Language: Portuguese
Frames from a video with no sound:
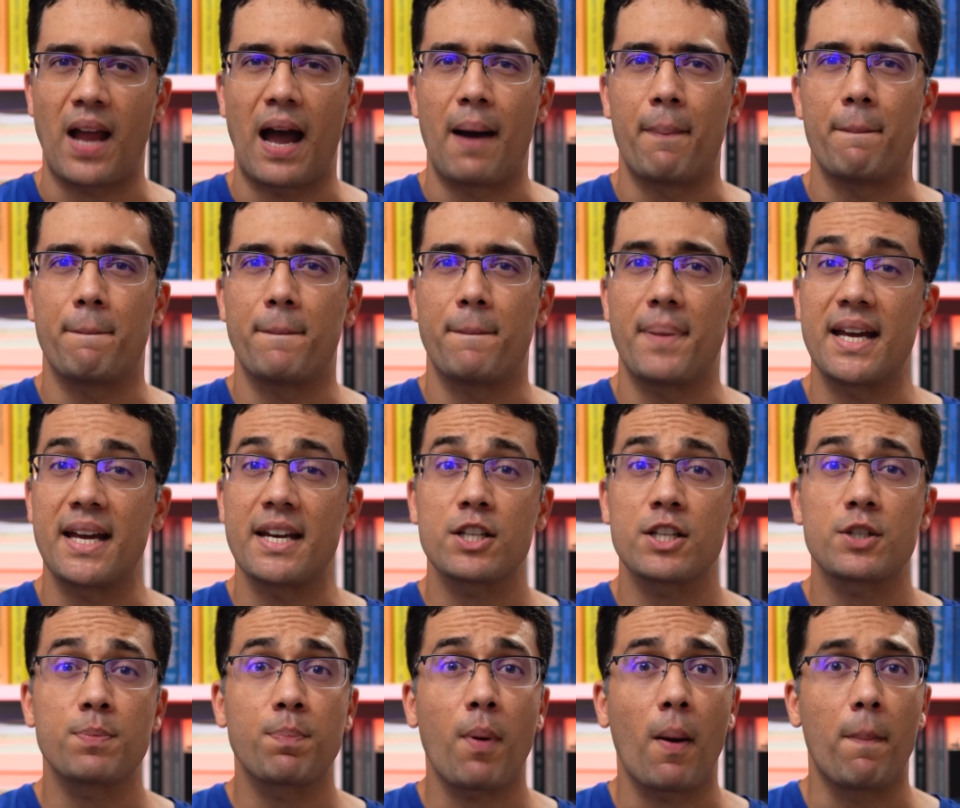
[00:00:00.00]

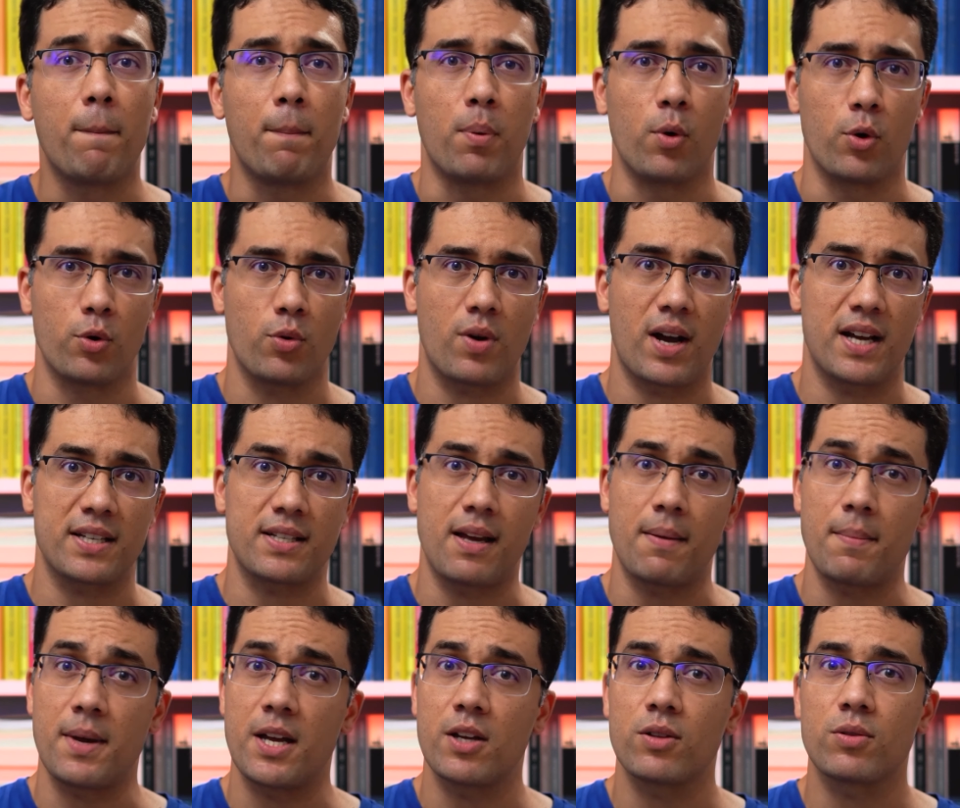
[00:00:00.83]
apenas propor o
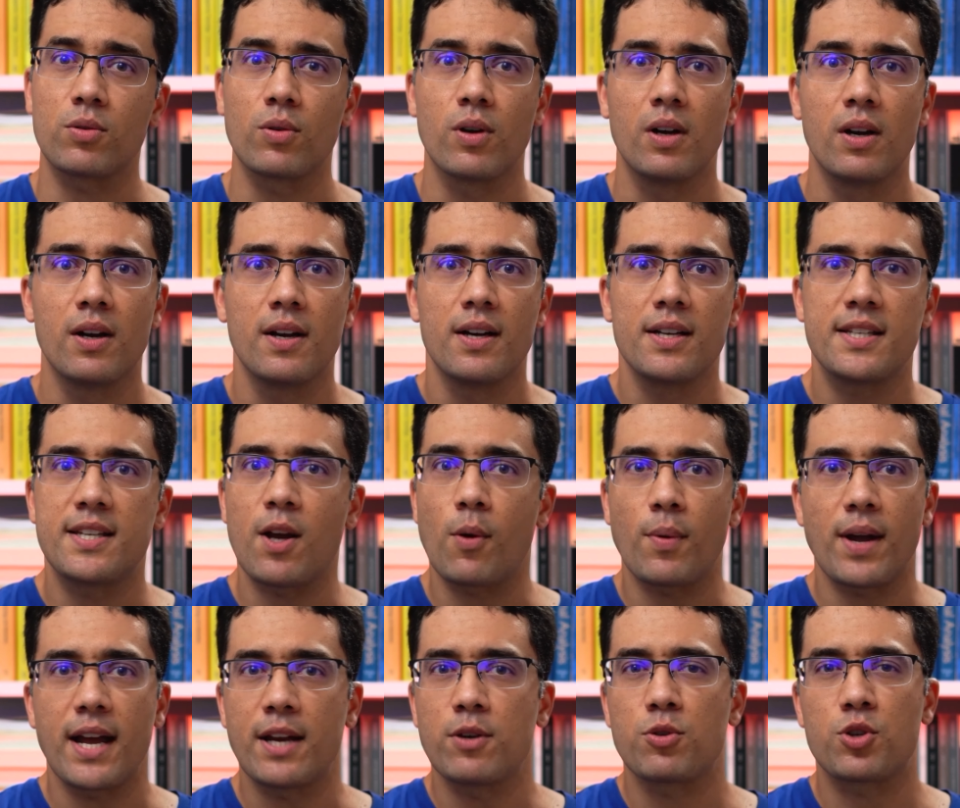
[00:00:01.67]
casamento se
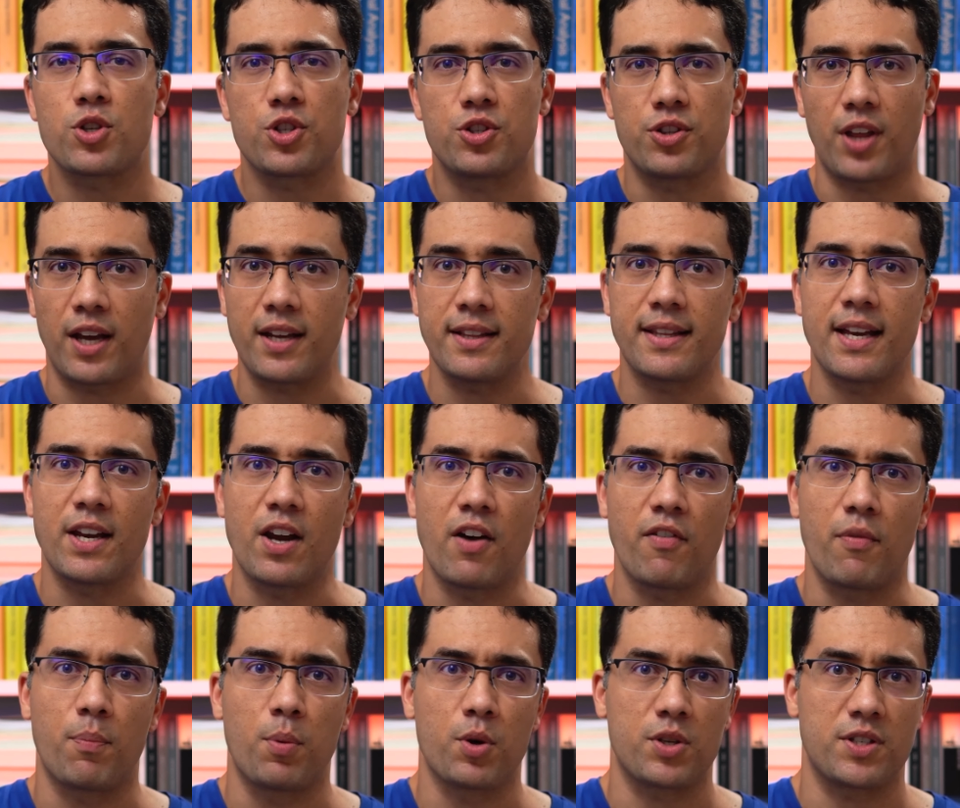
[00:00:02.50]
alguém nos
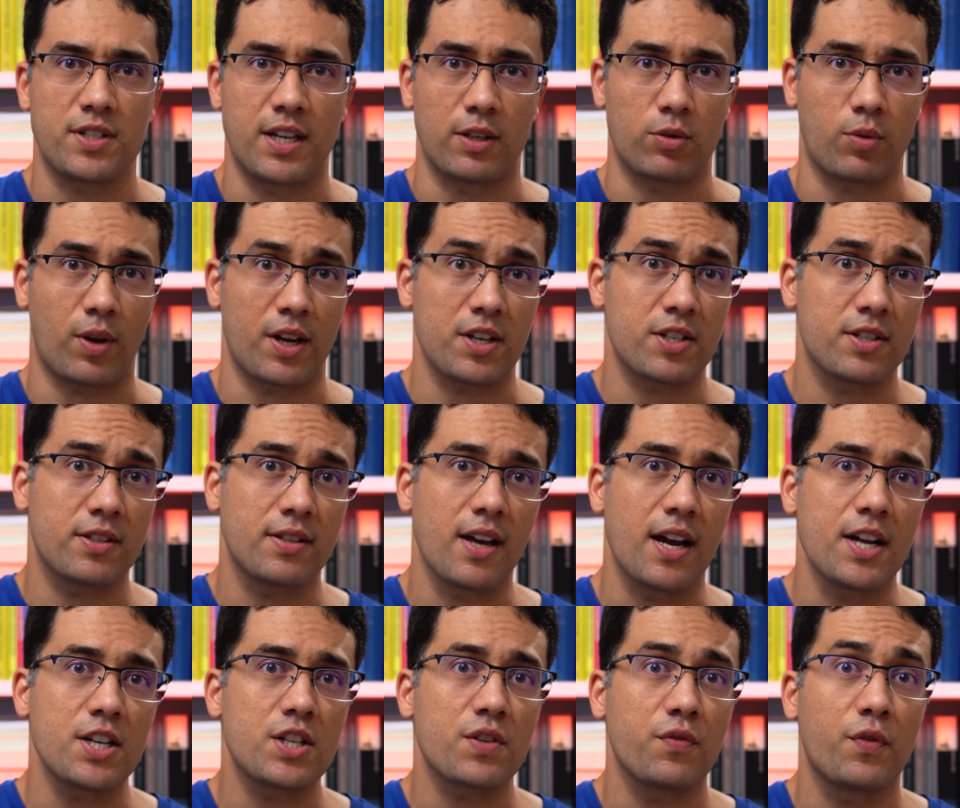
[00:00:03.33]
39%
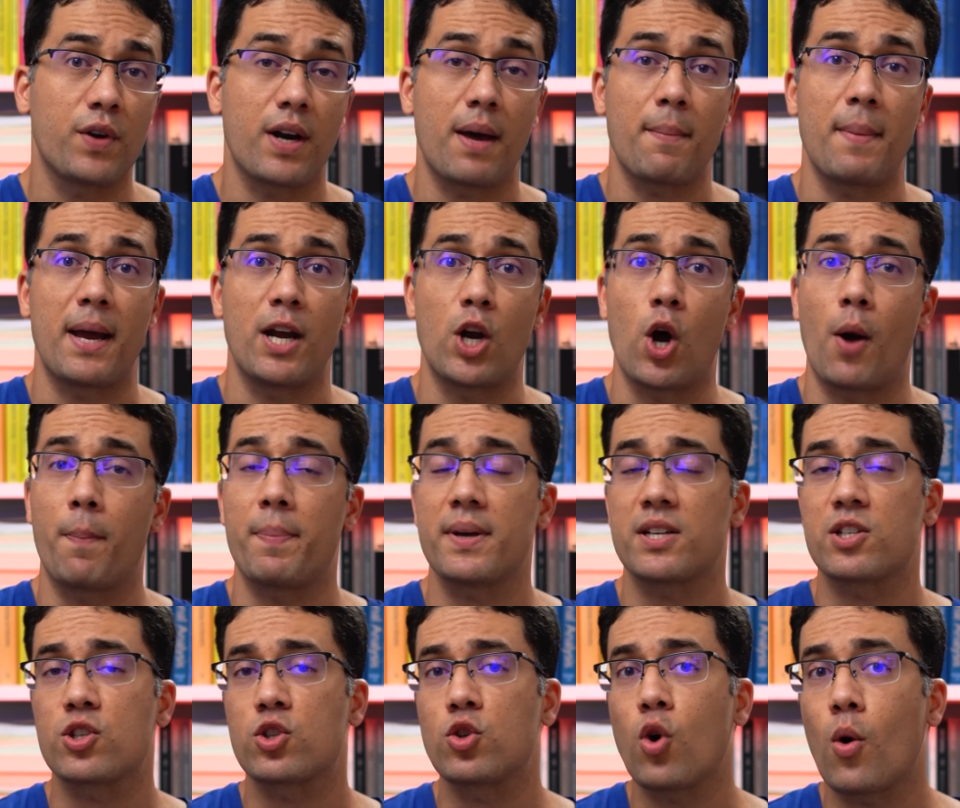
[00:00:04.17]
restantes for a melhor
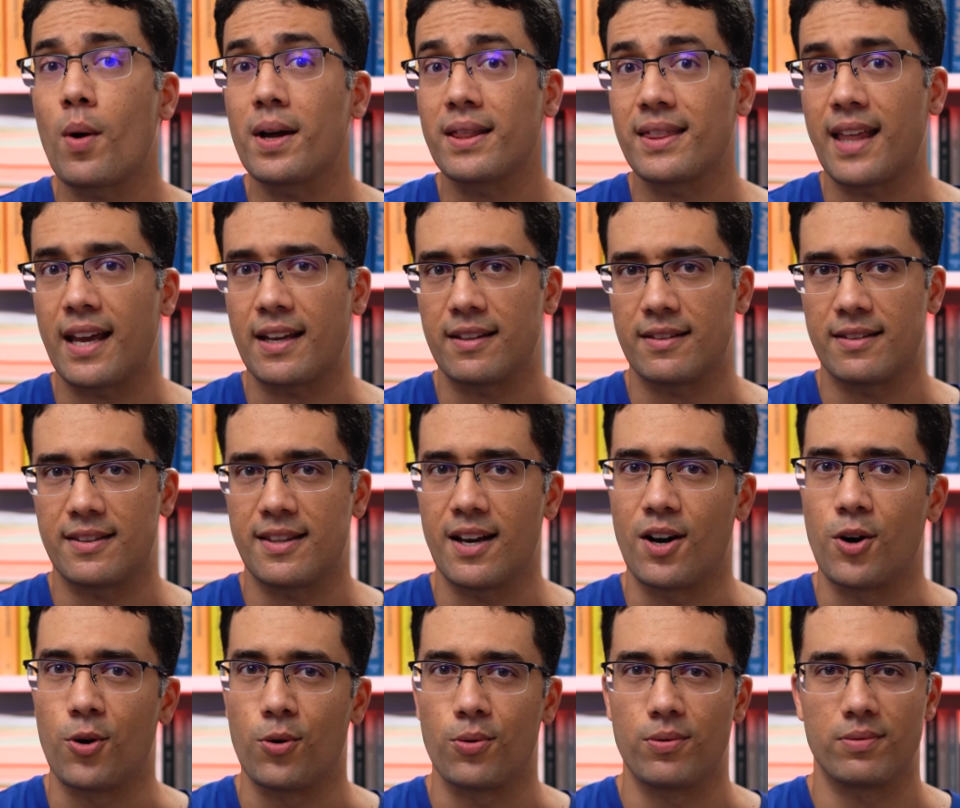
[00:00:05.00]
pessoa até
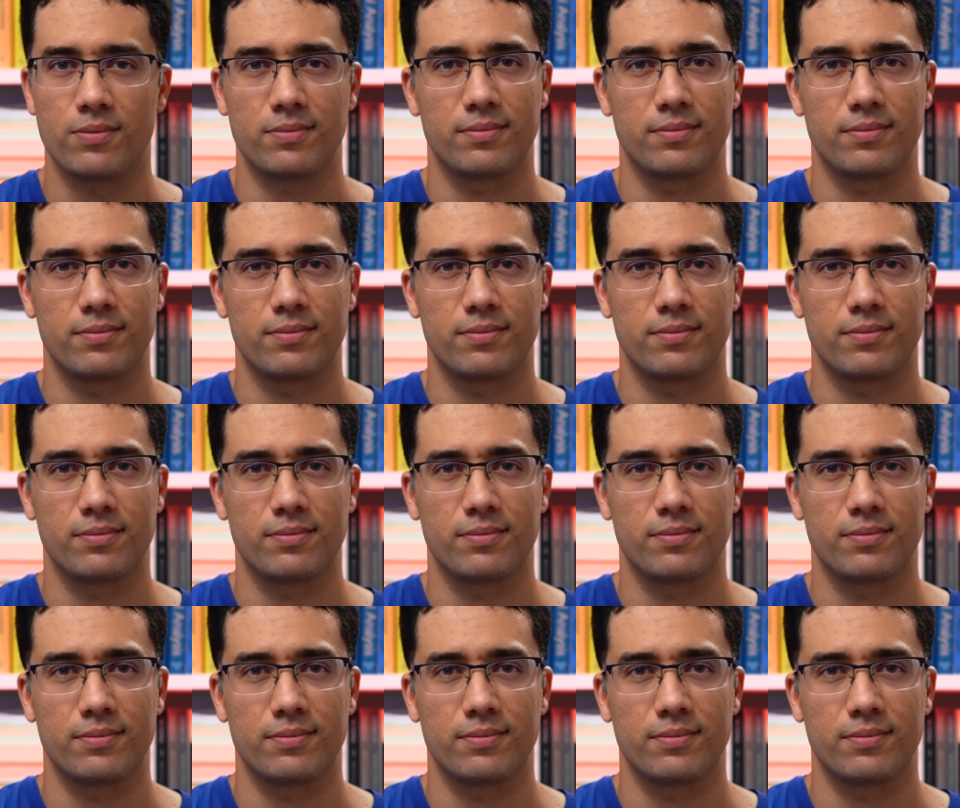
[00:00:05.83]
então.